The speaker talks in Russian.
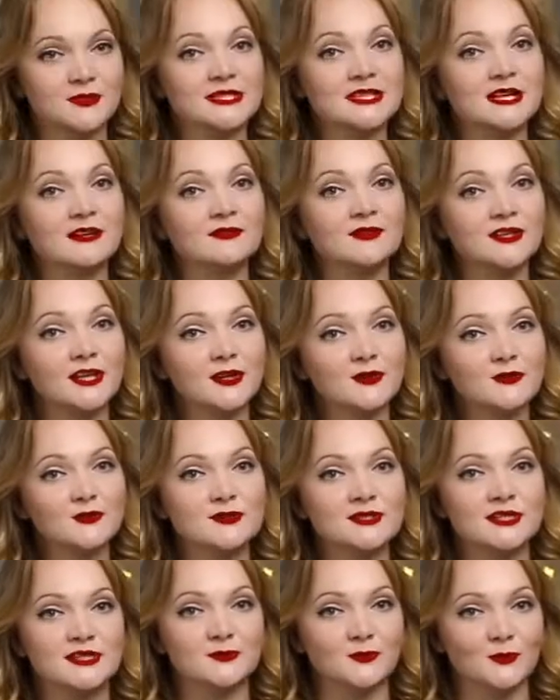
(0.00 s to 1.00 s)
по
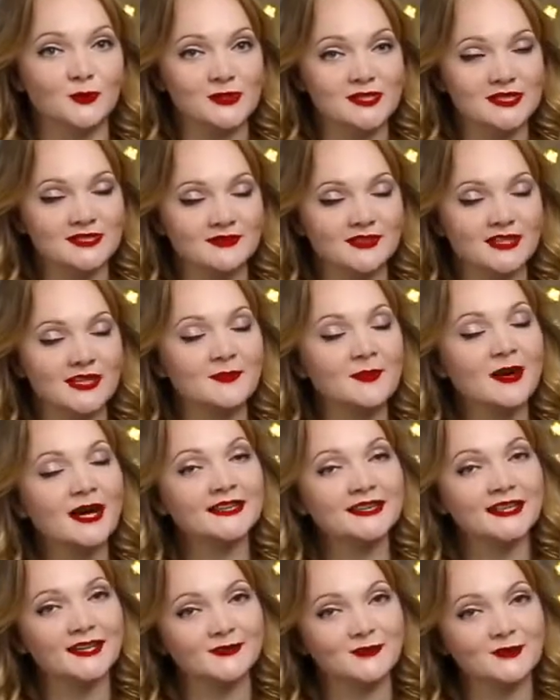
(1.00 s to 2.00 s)
сравнению с использованием
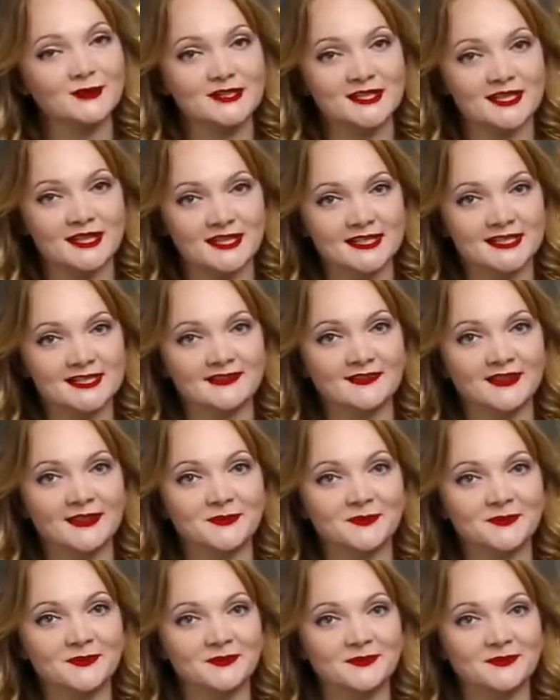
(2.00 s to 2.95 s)
одного средства.